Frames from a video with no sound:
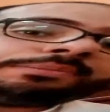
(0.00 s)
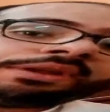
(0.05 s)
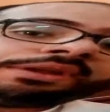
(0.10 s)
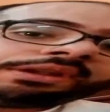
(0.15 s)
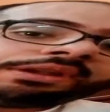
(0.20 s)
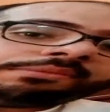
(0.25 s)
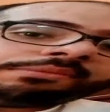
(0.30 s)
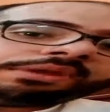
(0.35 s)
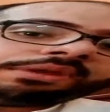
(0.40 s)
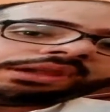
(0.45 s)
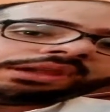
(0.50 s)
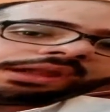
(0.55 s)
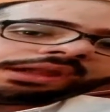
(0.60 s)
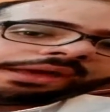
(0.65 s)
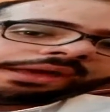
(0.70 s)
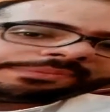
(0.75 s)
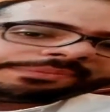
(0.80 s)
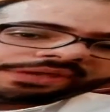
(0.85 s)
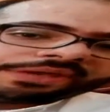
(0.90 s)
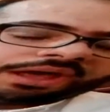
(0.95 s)
بالنمل
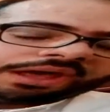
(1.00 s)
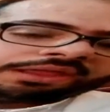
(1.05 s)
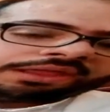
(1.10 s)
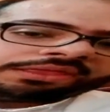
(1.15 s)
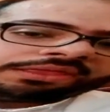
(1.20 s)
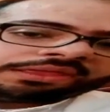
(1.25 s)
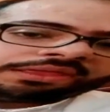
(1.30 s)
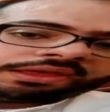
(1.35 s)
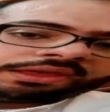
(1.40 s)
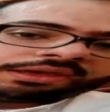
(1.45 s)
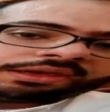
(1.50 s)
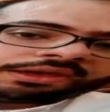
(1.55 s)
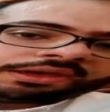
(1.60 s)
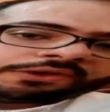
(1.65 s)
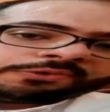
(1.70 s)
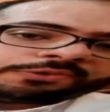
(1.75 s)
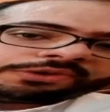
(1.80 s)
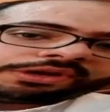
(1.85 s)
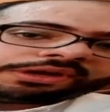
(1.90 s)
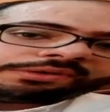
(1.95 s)
الأبيض
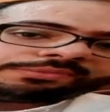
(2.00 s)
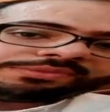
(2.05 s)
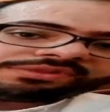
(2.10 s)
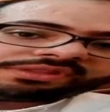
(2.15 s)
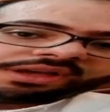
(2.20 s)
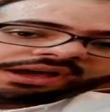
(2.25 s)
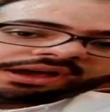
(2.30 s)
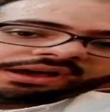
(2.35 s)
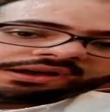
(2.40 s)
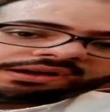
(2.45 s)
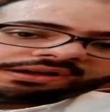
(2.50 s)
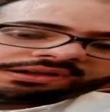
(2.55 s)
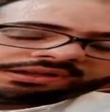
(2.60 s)
كونه متح...